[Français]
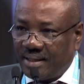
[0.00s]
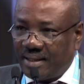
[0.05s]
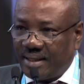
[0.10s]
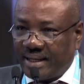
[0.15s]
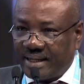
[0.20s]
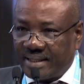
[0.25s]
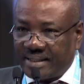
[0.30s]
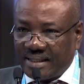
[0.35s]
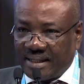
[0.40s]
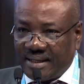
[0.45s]

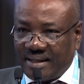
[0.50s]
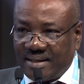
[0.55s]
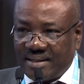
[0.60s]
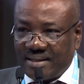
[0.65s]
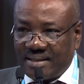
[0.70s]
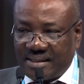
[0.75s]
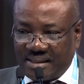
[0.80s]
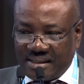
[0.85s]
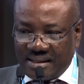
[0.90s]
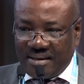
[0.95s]

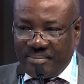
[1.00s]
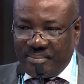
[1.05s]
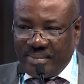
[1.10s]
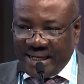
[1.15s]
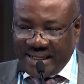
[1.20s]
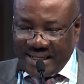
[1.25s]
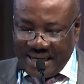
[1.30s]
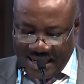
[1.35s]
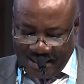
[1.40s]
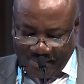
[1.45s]
Excellences,
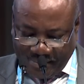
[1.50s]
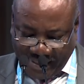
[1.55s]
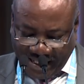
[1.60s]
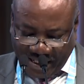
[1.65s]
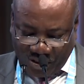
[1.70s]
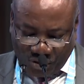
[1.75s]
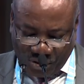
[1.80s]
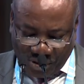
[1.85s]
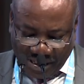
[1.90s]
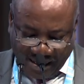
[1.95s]
Mesdames,
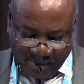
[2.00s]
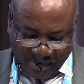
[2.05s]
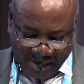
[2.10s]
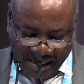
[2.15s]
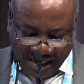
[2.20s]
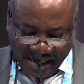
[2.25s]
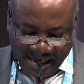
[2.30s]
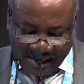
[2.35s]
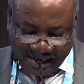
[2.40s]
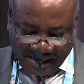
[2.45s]
Messieurs les
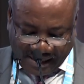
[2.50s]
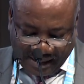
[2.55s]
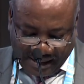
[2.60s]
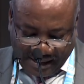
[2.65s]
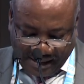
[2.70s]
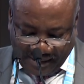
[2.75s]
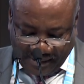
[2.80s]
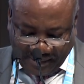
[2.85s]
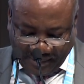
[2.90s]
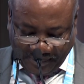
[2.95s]

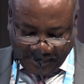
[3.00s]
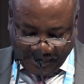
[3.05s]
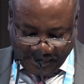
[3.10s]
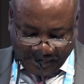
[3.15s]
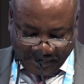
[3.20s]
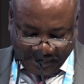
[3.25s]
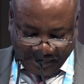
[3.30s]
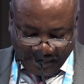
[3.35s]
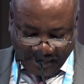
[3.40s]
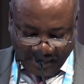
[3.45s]
ministres,
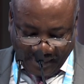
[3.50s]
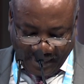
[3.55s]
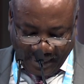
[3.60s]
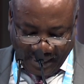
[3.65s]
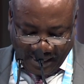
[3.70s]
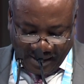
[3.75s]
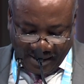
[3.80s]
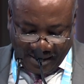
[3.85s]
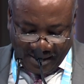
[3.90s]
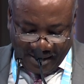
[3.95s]

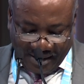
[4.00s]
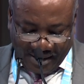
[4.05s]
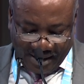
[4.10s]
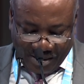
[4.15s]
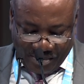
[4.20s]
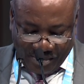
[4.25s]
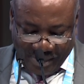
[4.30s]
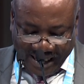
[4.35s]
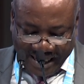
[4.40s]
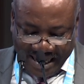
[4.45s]

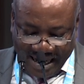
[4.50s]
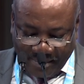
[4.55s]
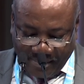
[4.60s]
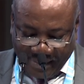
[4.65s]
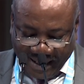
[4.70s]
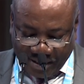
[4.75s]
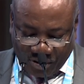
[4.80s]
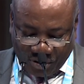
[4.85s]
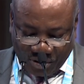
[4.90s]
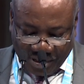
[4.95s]
Mesdames,
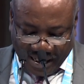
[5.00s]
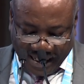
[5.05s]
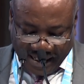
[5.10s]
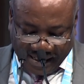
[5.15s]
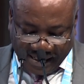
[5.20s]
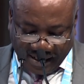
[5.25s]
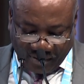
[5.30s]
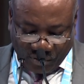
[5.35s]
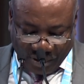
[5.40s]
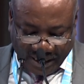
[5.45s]
Messieurs les
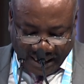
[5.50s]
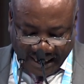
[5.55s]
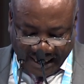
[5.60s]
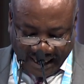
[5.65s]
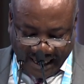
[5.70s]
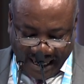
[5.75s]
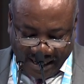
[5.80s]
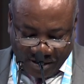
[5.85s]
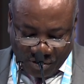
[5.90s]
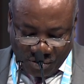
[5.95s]
chefs de
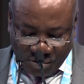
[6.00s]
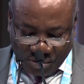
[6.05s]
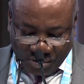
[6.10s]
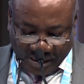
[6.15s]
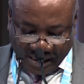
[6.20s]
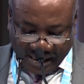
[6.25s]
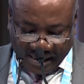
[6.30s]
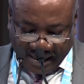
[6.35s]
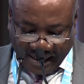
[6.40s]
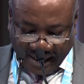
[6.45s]
délégation,
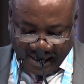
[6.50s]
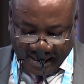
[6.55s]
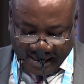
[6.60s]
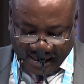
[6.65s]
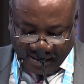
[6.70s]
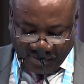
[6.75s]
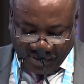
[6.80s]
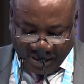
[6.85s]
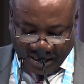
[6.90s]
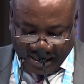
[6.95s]
distingués
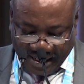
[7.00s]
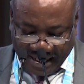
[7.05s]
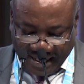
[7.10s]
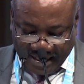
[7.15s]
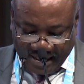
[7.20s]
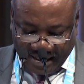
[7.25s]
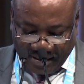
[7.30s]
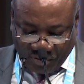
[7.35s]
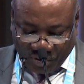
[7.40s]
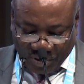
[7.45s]

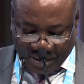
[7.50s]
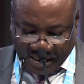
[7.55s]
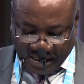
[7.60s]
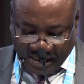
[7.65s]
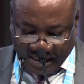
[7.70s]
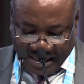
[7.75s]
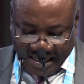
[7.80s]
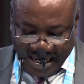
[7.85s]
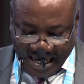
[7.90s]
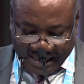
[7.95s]
invités en vos
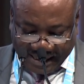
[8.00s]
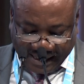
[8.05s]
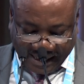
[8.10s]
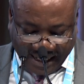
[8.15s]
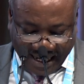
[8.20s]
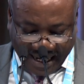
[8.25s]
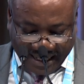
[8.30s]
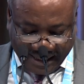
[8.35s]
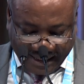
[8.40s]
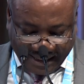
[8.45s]
titres, grades et
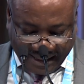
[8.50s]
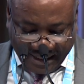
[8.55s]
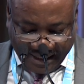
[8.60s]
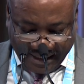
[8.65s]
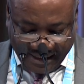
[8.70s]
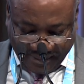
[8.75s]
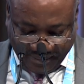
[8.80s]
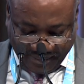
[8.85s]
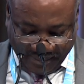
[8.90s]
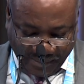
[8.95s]
qualités,
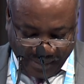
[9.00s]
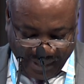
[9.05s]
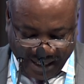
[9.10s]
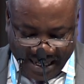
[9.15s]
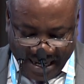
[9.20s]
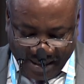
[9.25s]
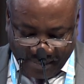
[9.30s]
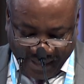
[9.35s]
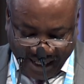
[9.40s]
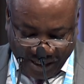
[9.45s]

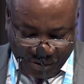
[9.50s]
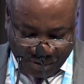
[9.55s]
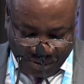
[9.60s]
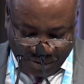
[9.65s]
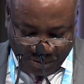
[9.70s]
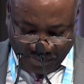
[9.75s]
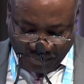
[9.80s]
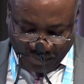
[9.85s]
Mesdames, Messieurs,